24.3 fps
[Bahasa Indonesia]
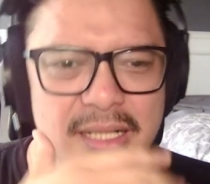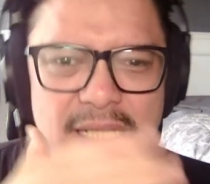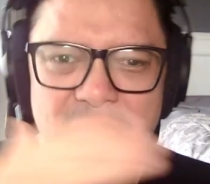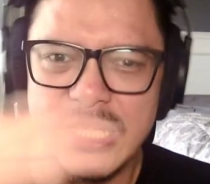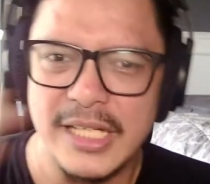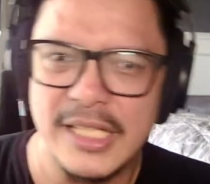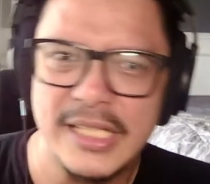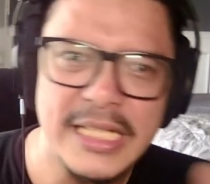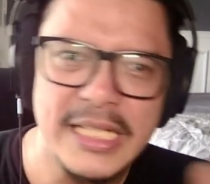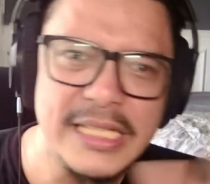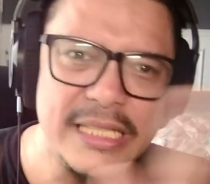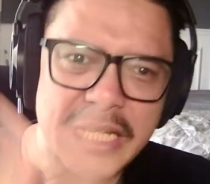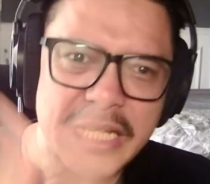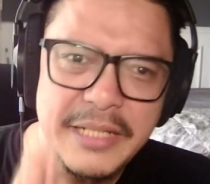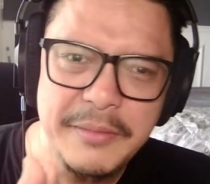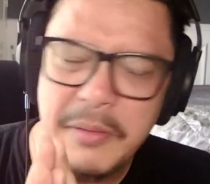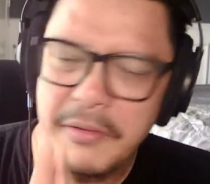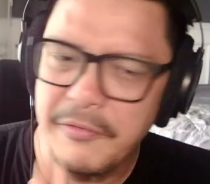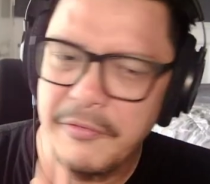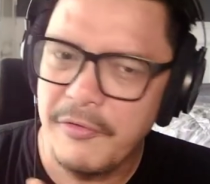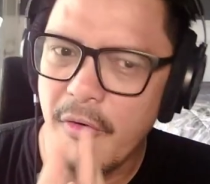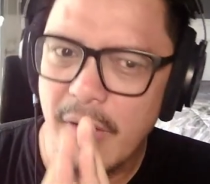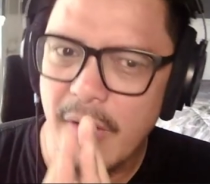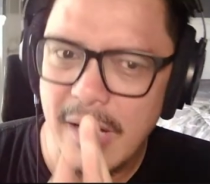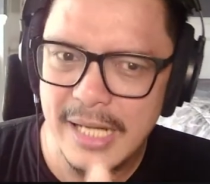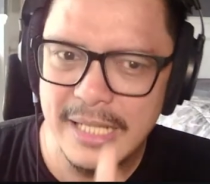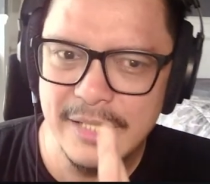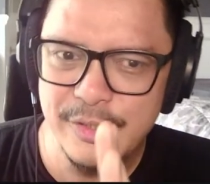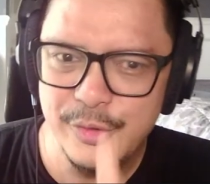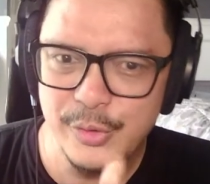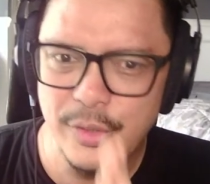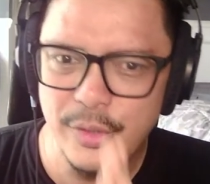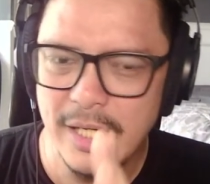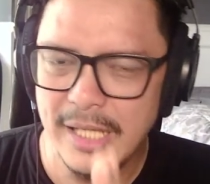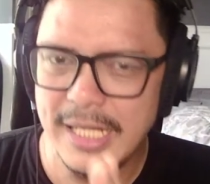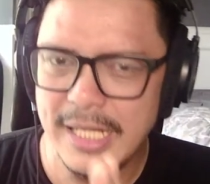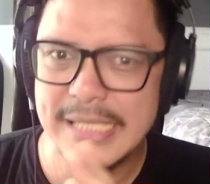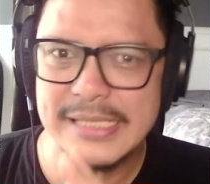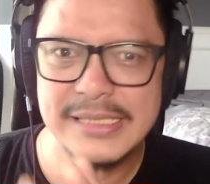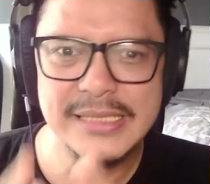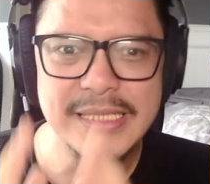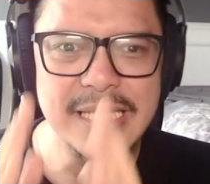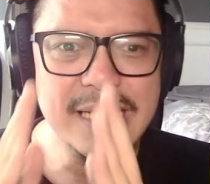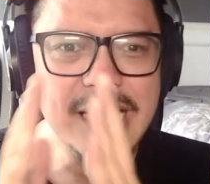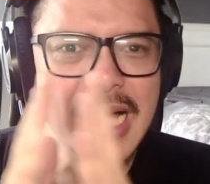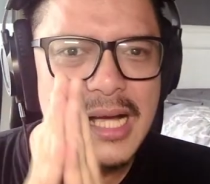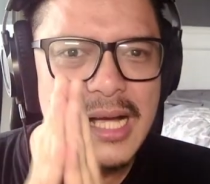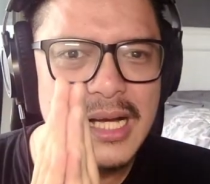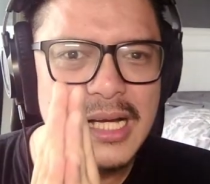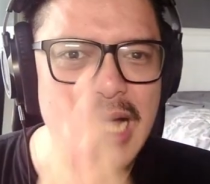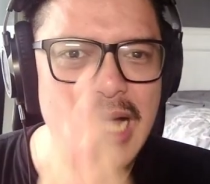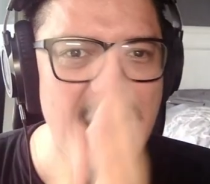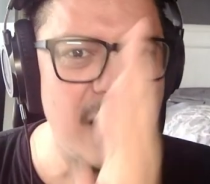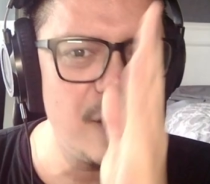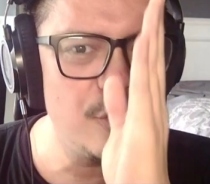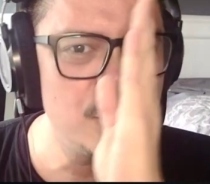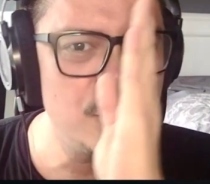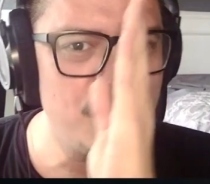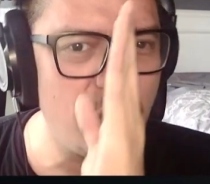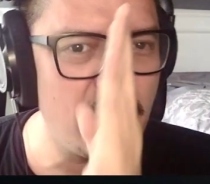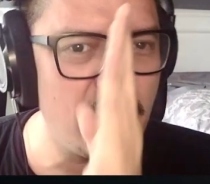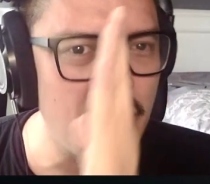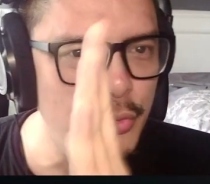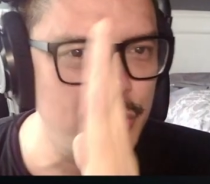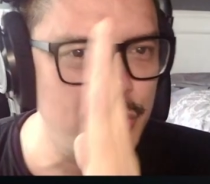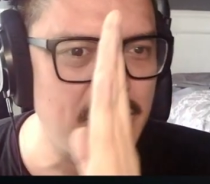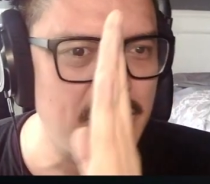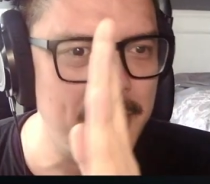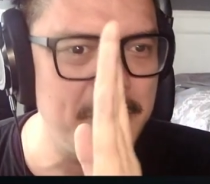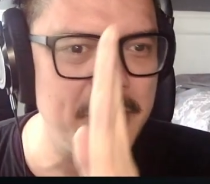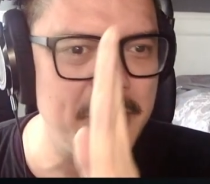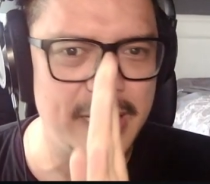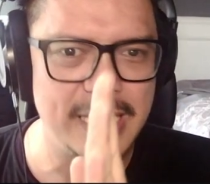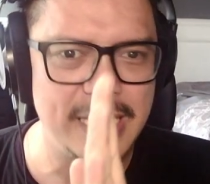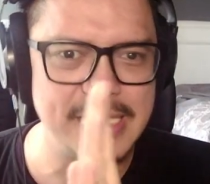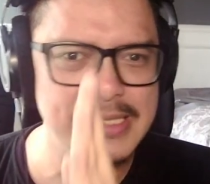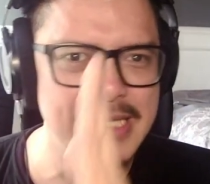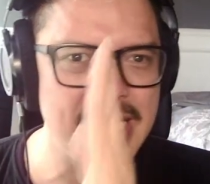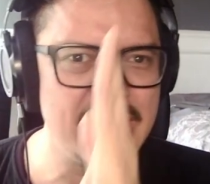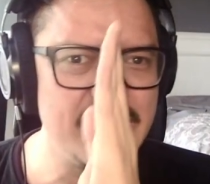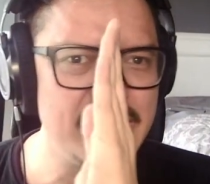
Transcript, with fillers: Nih, di treatment vokalnya juga guys, dia gak ganggu vokal utama guys.